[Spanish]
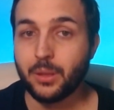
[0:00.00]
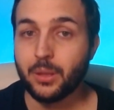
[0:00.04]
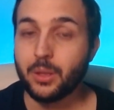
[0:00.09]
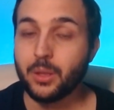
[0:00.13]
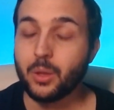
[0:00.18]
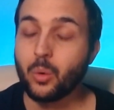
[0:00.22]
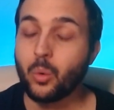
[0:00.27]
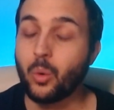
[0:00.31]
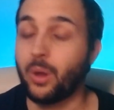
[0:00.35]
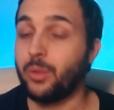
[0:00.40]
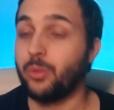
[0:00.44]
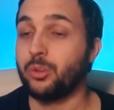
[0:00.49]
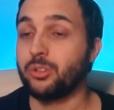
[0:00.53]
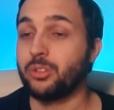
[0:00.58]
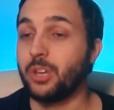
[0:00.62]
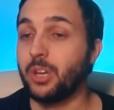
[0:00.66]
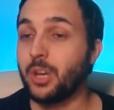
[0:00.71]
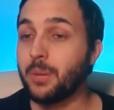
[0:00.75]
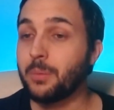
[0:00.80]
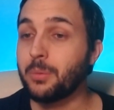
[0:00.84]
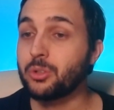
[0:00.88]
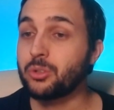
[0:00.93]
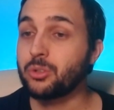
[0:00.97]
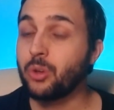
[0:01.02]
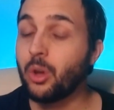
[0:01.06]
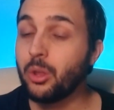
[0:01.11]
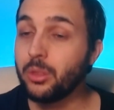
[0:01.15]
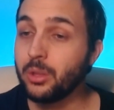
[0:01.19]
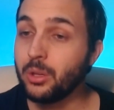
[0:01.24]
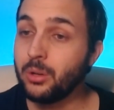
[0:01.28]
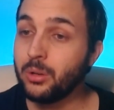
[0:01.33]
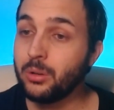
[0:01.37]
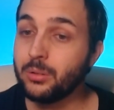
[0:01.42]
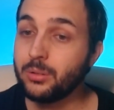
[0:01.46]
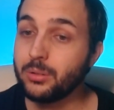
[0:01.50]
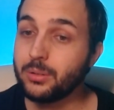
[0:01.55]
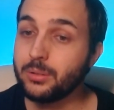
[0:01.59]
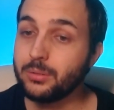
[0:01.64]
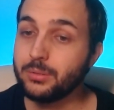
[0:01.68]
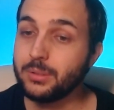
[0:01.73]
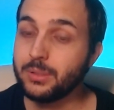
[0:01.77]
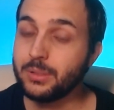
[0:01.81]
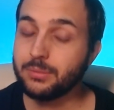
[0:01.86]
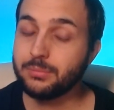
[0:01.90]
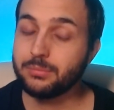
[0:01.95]
Cuando escribimos código,
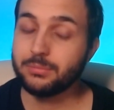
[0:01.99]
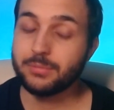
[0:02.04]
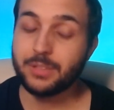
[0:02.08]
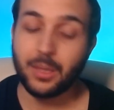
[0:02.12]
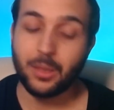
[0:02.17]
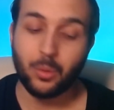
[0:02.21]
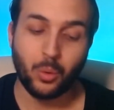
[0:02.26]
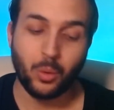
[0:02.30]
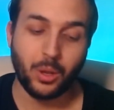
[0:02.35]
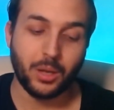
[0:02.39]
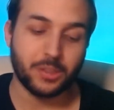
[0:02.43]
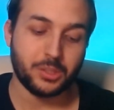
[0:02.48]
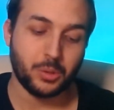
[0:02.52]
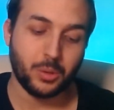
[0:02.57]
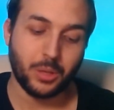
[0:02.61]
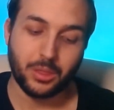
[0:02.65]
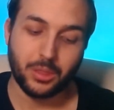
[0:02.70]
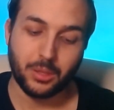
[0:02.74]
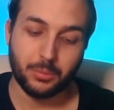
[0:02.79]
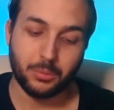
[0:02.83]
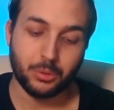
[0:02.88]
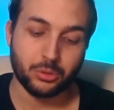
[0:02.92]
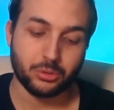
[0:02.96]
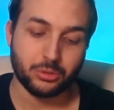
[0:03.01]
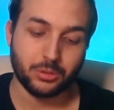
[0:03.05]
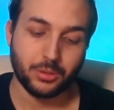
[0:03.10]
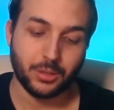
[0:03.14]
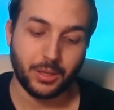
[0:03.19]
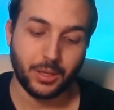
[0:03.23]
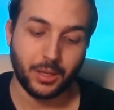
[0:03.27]
da igual si lo hacemos